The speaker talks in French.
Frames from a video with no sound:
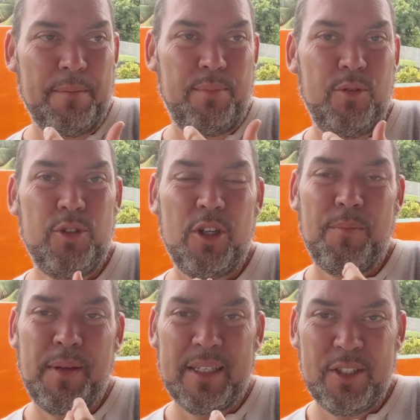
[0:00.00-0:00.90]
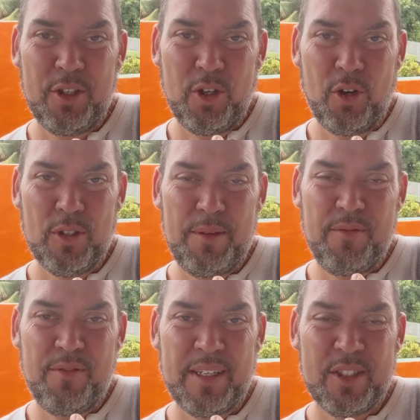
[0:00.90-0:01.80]
plusieurs personnes ont des
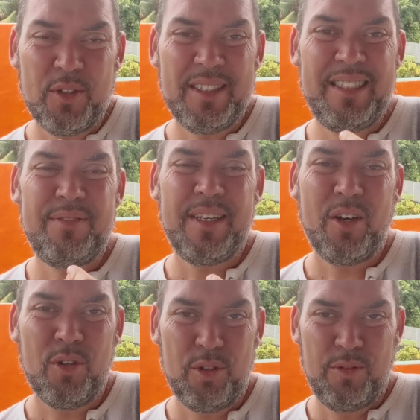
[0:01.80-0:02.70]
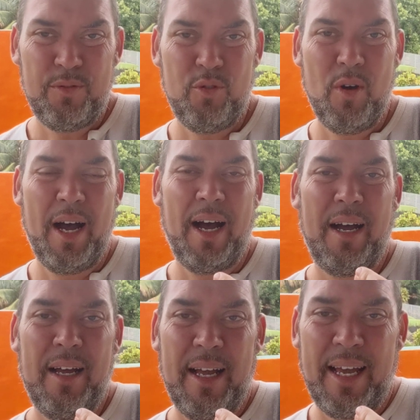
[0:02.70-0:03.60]
façons différentes de vouloir
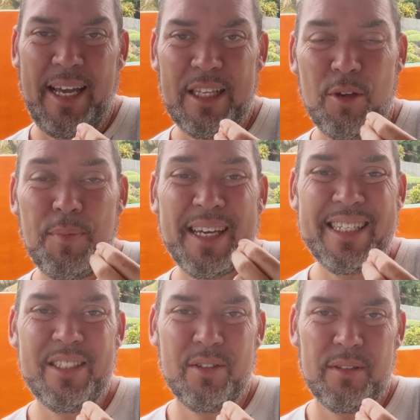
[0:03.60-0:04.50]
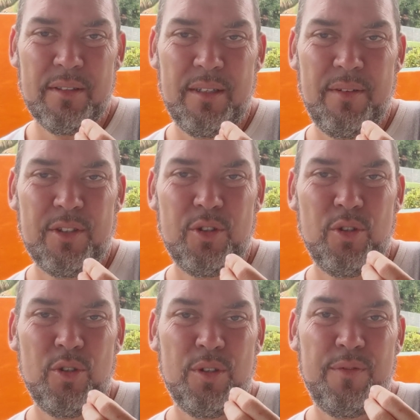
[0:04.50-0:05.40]
être présentes,
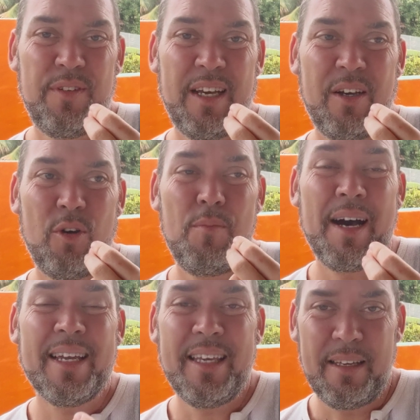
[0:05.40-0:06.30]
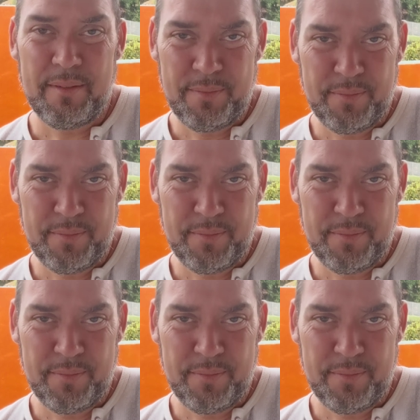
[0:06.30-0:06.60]
se, faire remarquer.